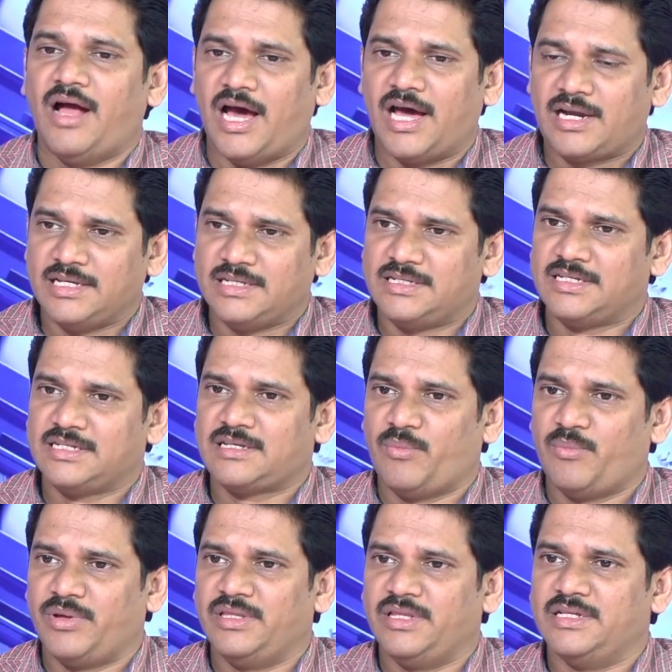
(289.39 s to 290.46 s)
ఆర్టీసీకి
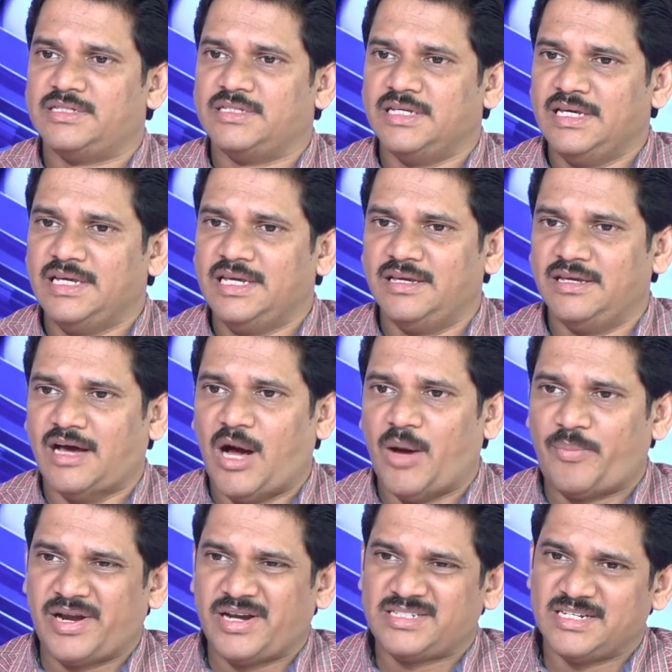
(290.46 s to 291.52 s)
సంబంధించి
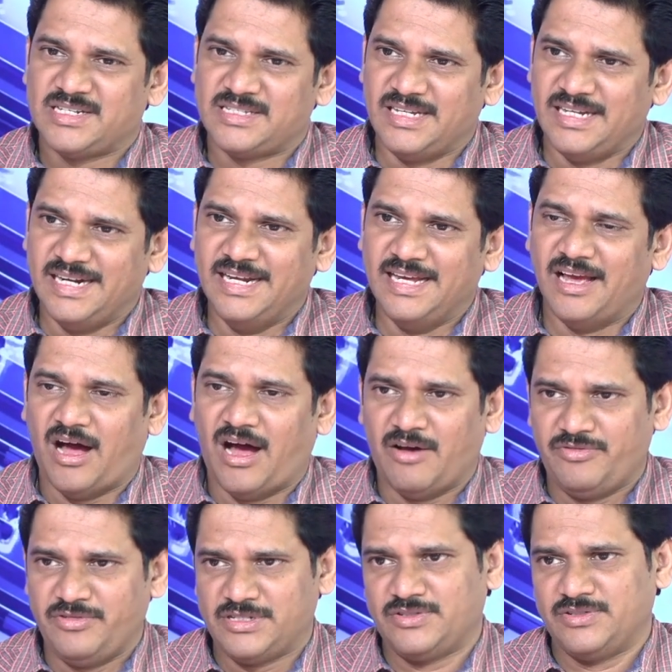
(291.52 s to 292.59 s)
ఆపరేషన్స్ ఈడీ
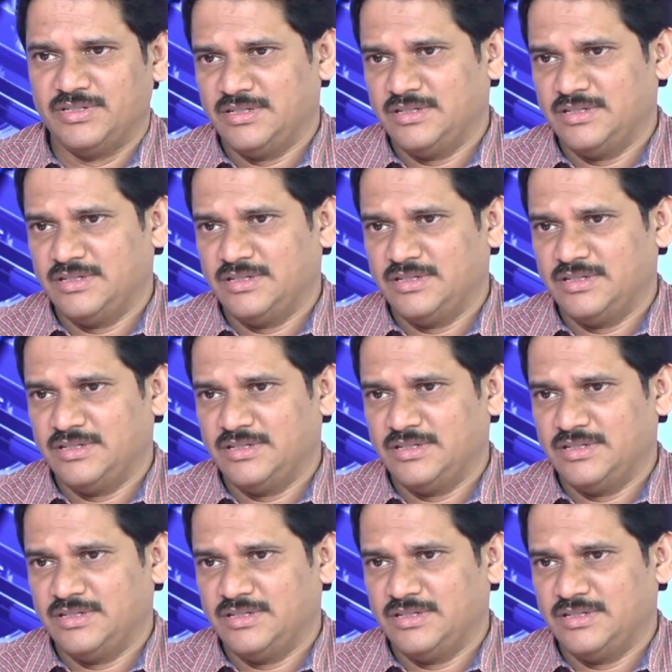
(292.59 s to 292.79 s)
ఆఫీస్